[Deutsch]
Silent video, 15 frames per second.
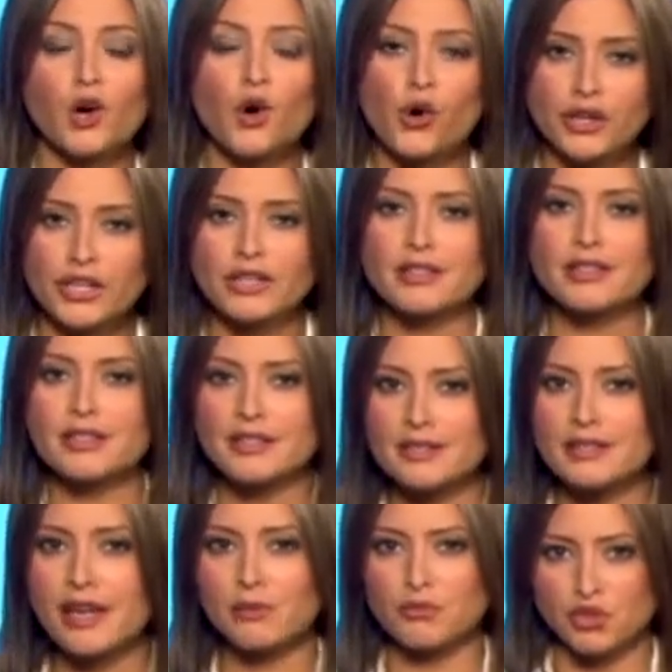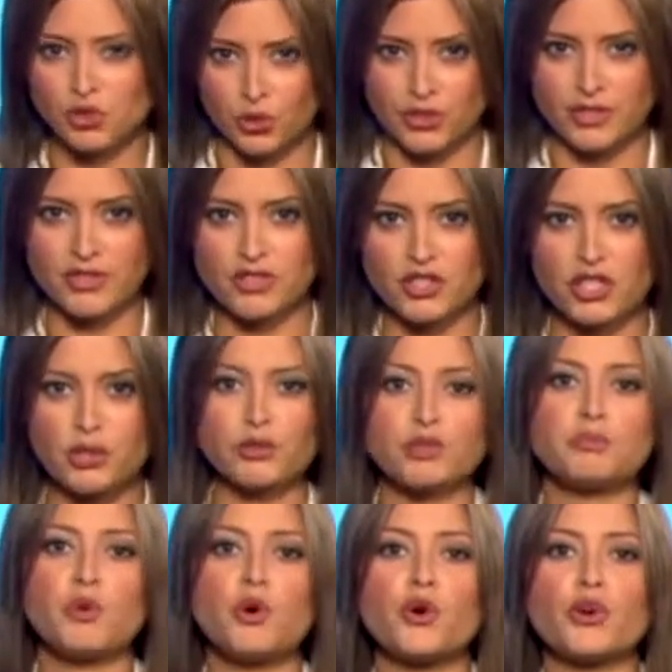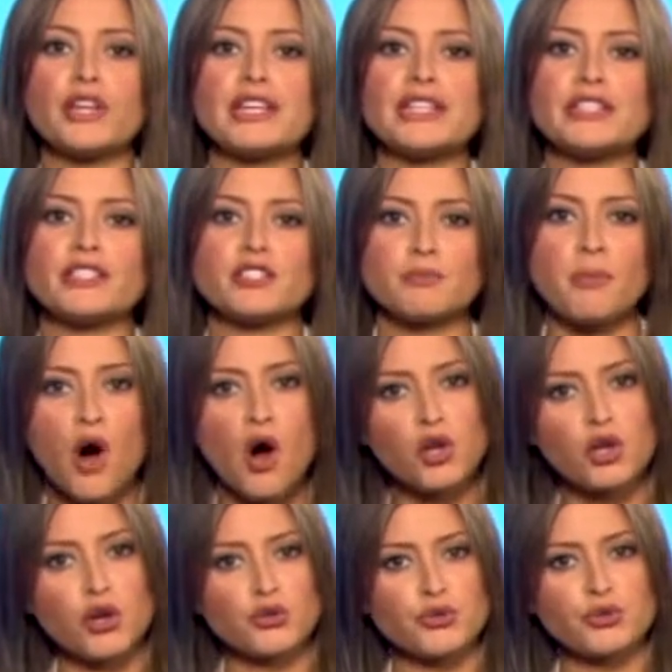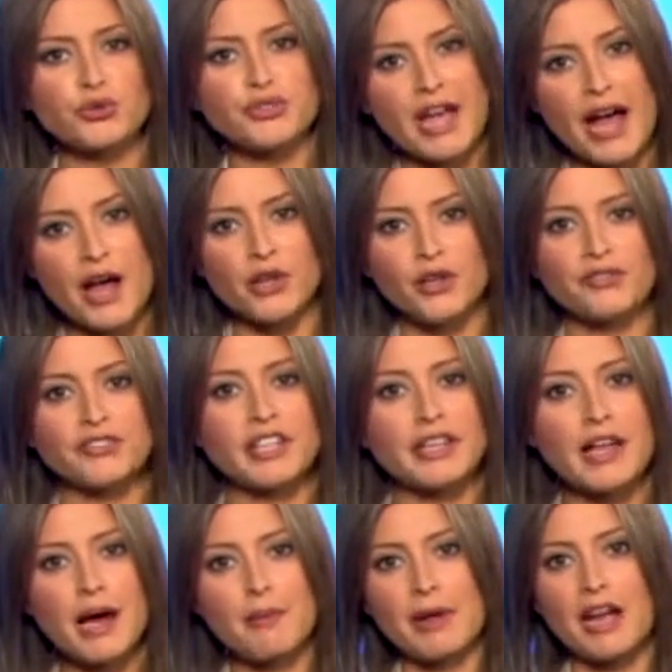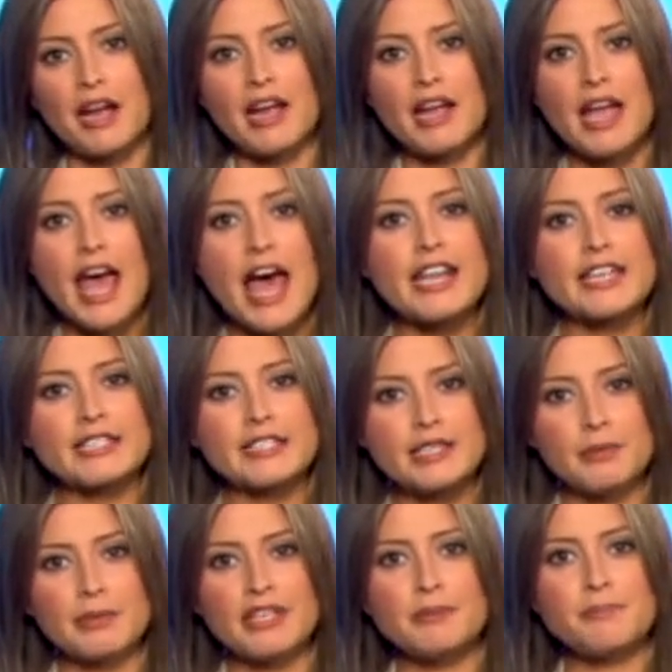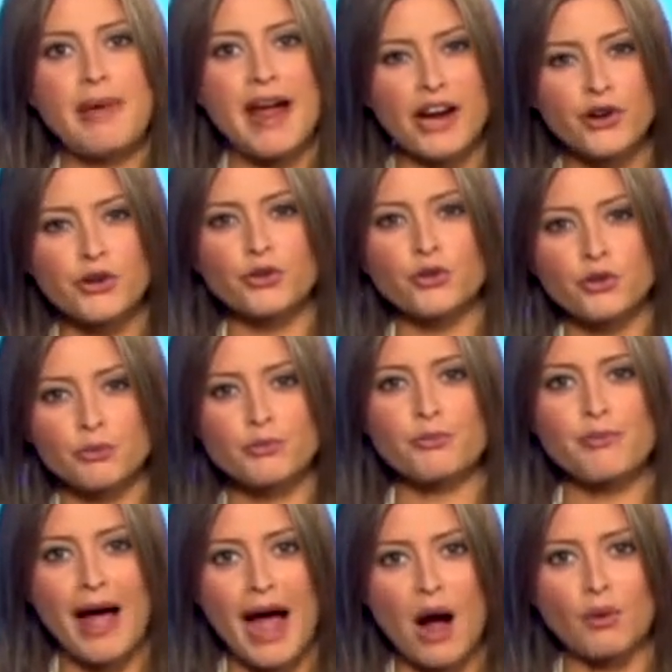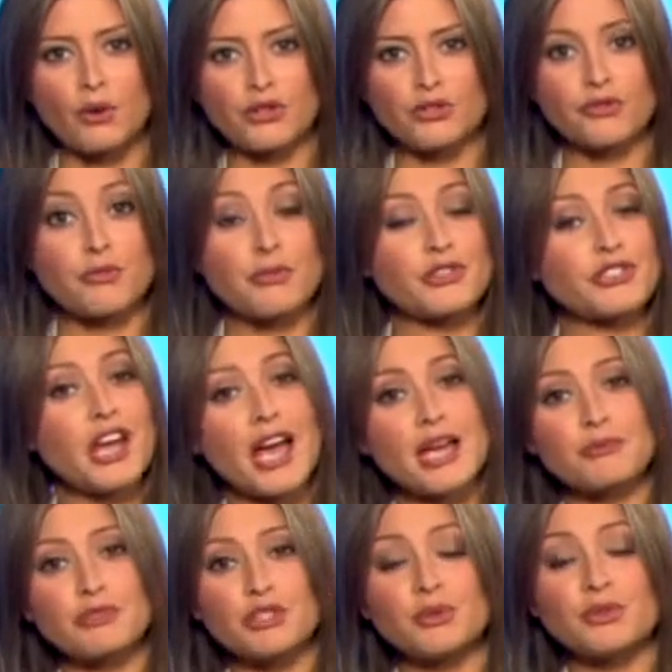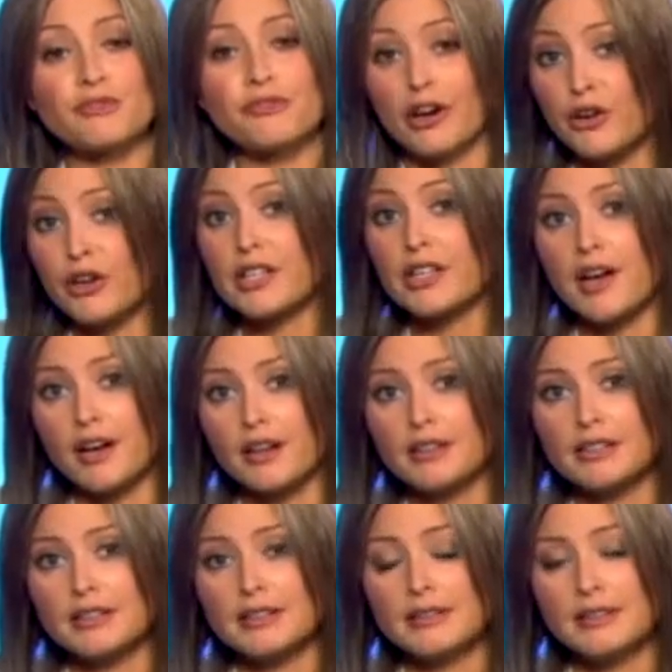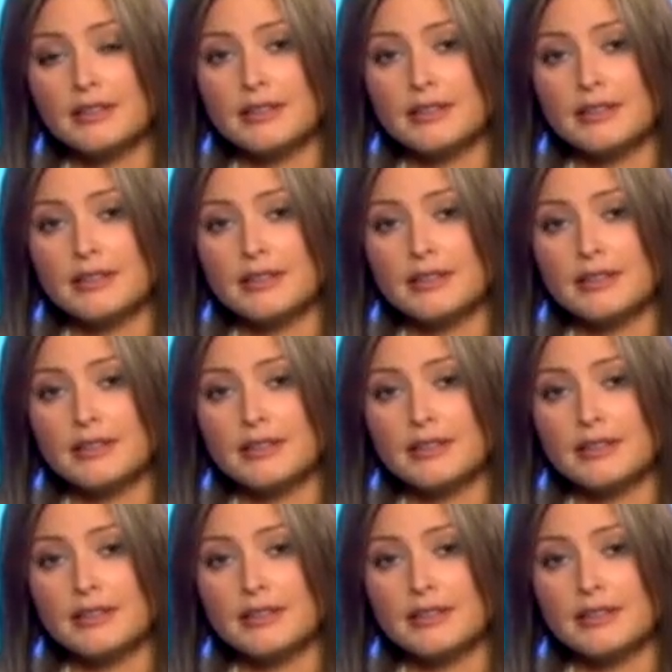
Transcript: Laut dieser Quellen wurde sie geboren in der kleinen Küstenstadt Tanabe und entwickelte paranormale Fähigkeiten bereits in ganz jungen Jahren.